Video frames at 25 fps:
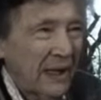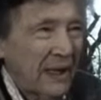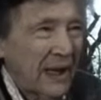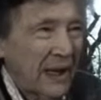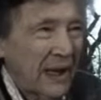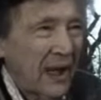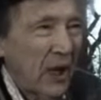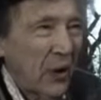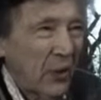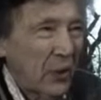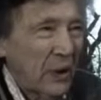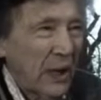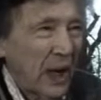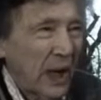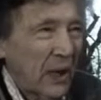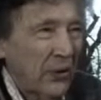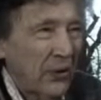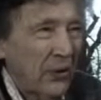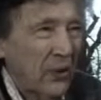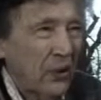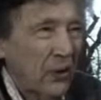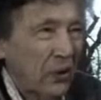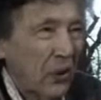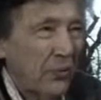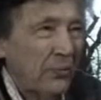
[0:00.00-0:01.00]
dejado de
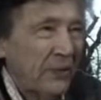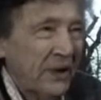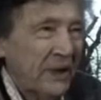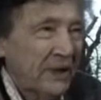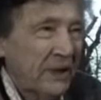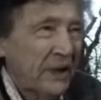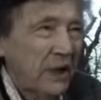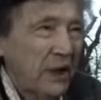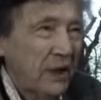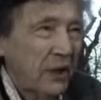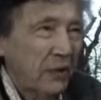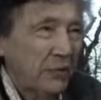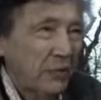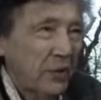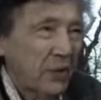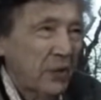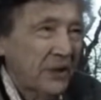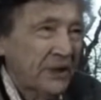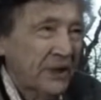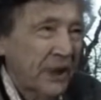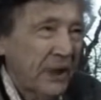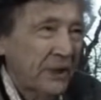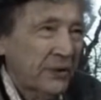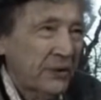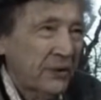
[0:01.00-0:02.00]
lado y convertido, por lo
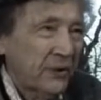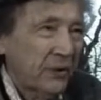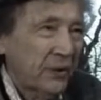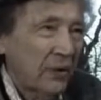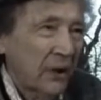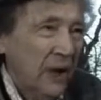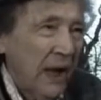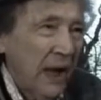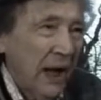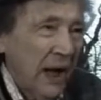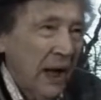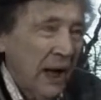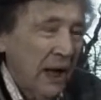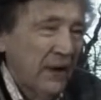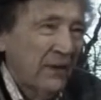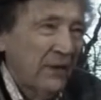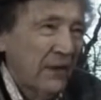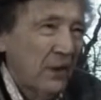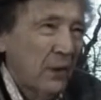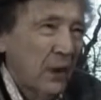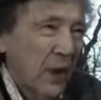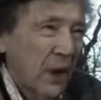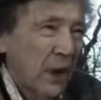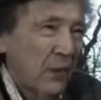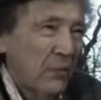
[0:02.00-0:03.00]
tanto, a la
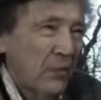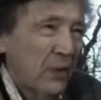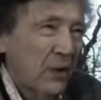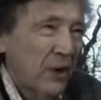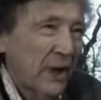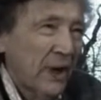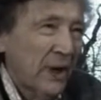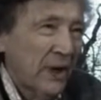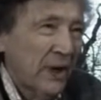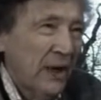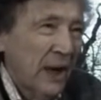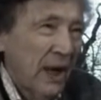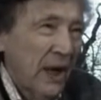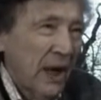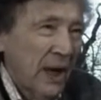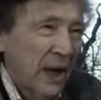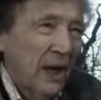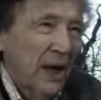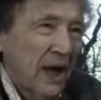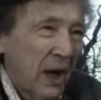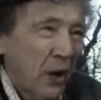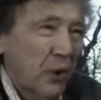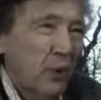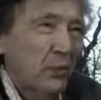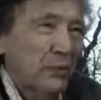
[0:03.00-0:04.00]
figura de la mujer
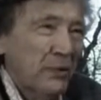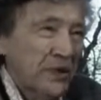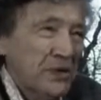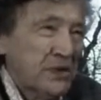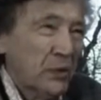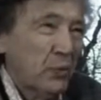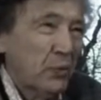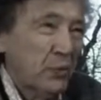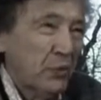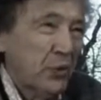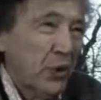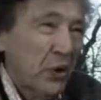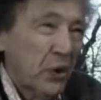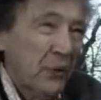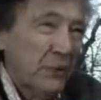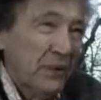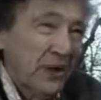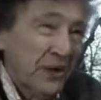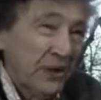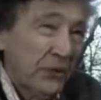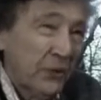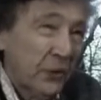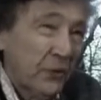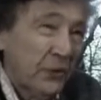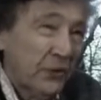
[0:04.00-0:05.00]
en algo persecutorio
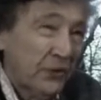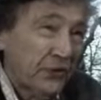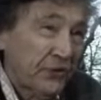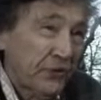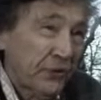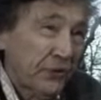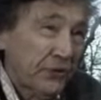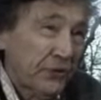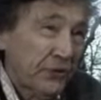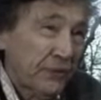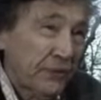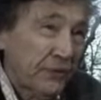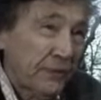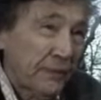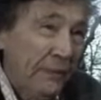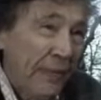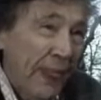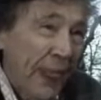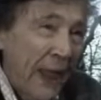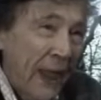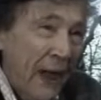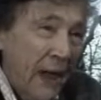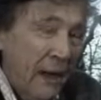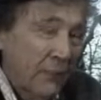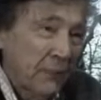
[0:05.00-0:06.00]
para todos nosotros.
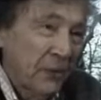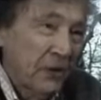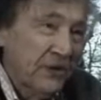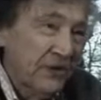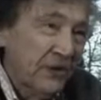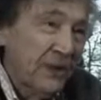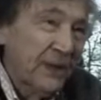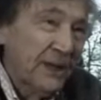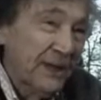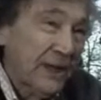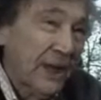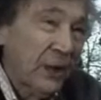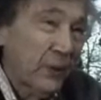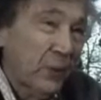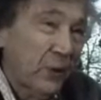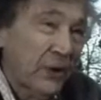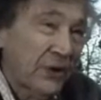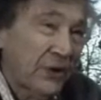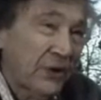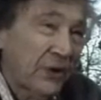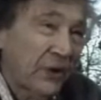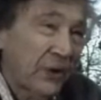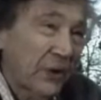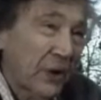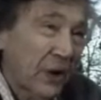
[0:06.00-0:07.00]
Por eso en este
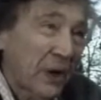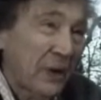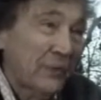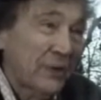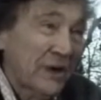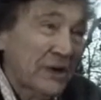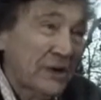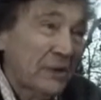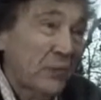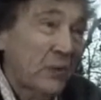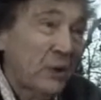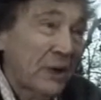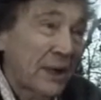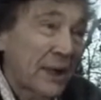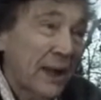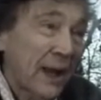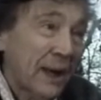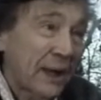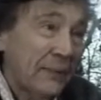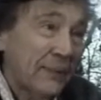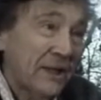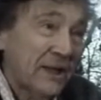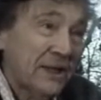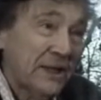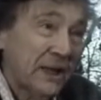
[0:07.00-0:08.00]
cuento creo que aparece muy
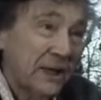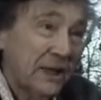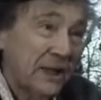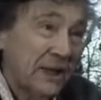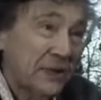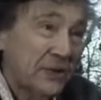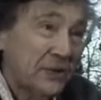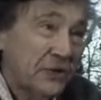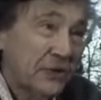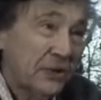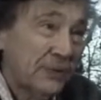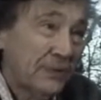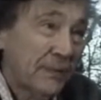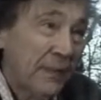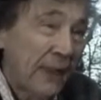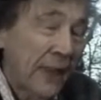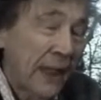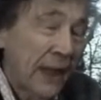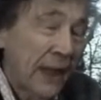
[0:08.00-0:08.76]
claramente dicho